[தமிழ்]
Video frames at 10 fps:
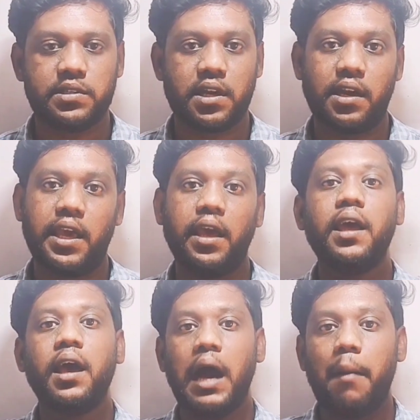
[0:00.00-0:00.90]
பேசுறானே
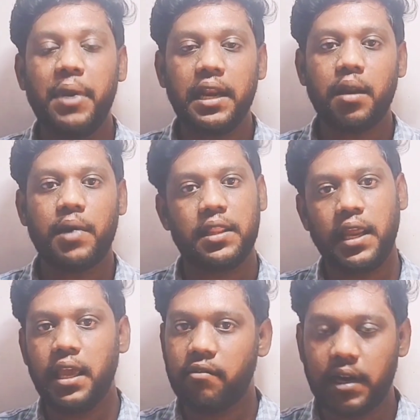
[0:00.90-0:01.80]
அப்படின்ற
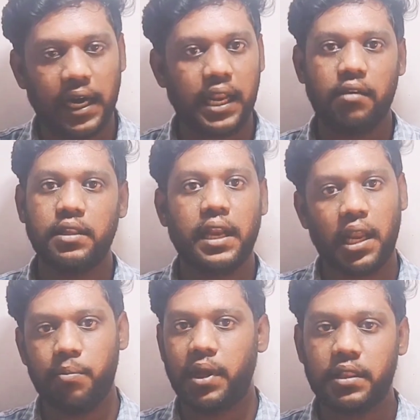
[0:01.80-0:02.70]
மாதிரி இவர் கடையில வந்து
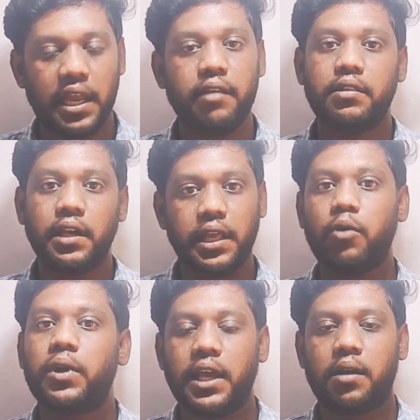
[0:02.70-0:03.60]
நிறைய பேர் தேடி வந்து டீ
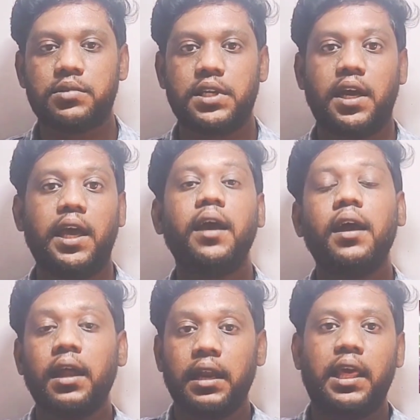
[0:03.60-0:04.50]
குடிக்க ஆரம்பிச்சாங்க
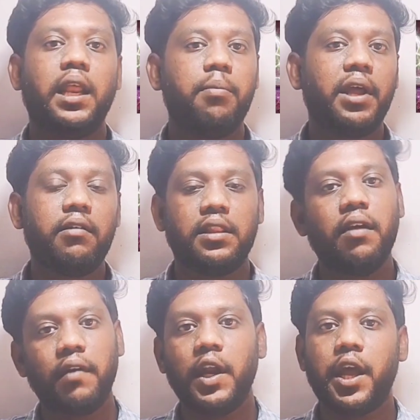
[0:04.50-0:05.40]
நிறைய பேர் வந்து
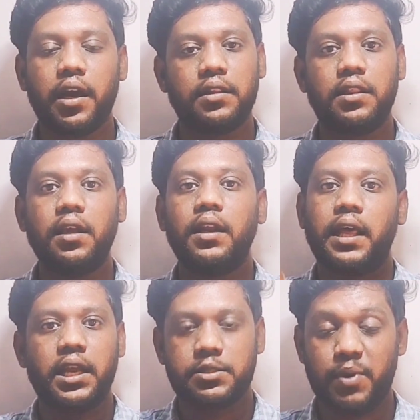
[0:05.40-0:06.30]
வீடியோ எடுத்து
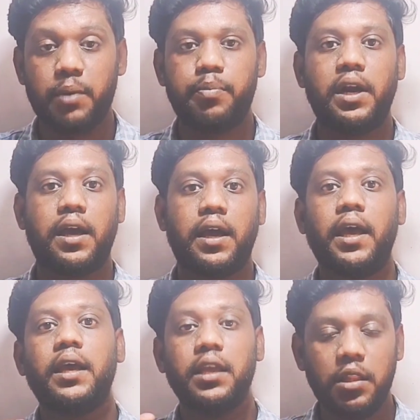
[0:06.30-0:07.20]
நிறைய ஸ்ப்ரெட் பண்ணாங்க
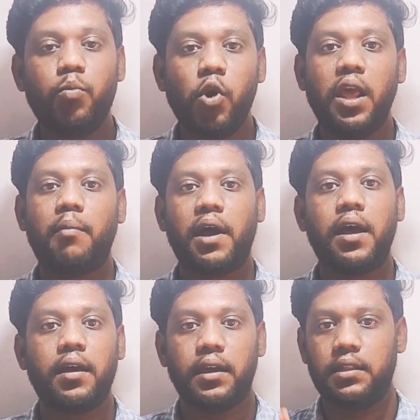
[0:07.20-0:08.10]
இது மூலியமா
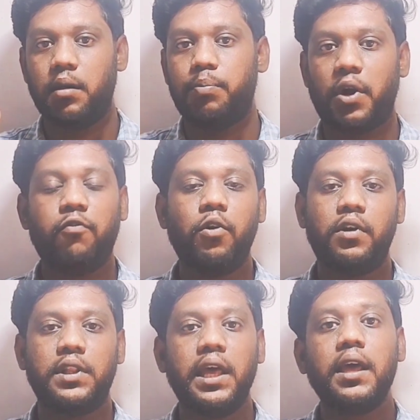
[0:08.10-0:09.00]
இந்த பிரபுல்
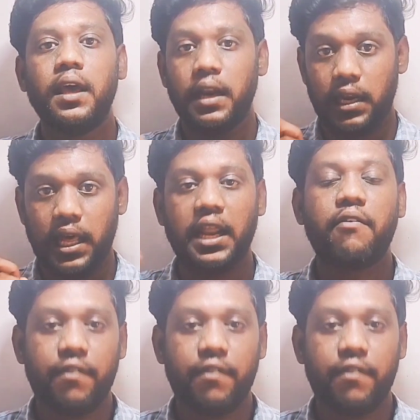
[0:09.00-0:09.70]
வந்து நிறைய